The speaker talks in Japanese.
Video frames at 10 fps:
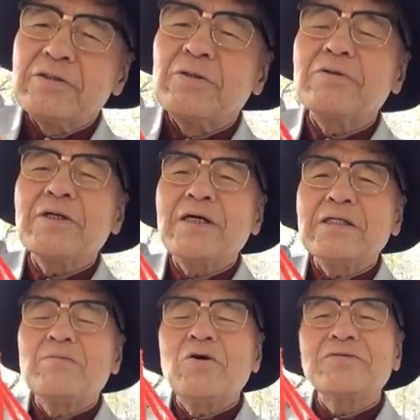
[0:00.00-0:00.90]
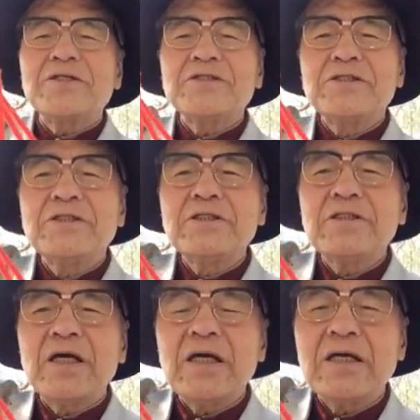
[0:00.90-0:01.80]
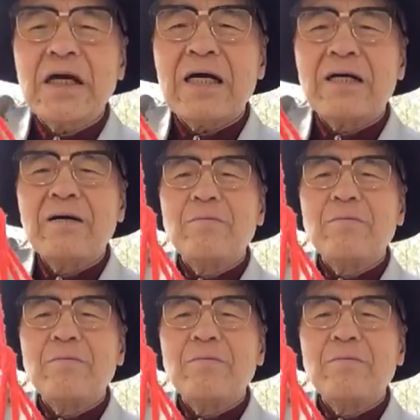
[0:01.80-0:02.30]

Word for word: その代わり僕たち人間が